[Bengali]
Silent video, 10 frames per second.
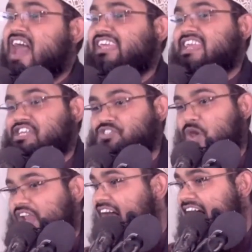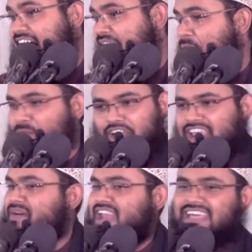মাল গ্রাস করা
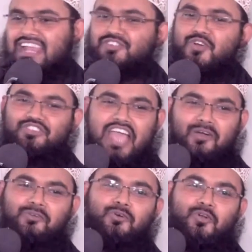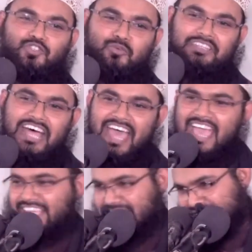অপরের মাল গ্রাস করতে এখন কোনো অসুবিধা
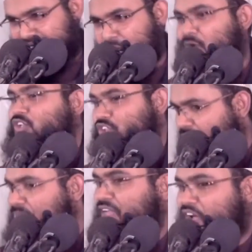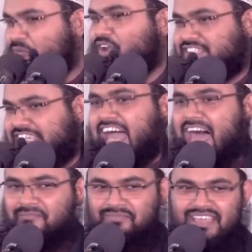নাই গত সপ্তাহে
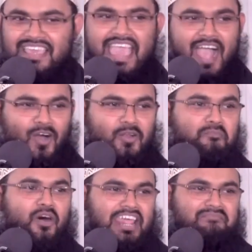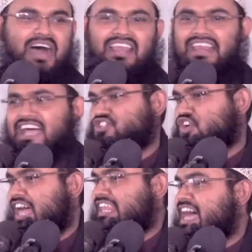বলেছিলাম এখন পরের মাল গ্রাস
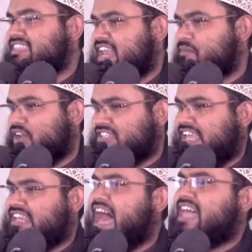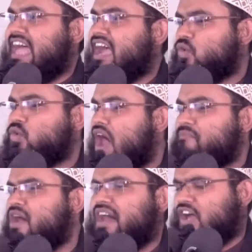করা আল্লাহ তাআলা বলেছেন লা তাকুলু
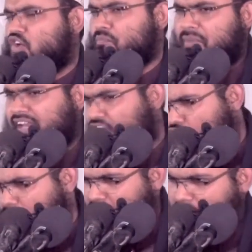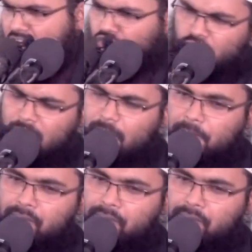আমওয়ালাকুম বাইনাকুম বিল বাতিল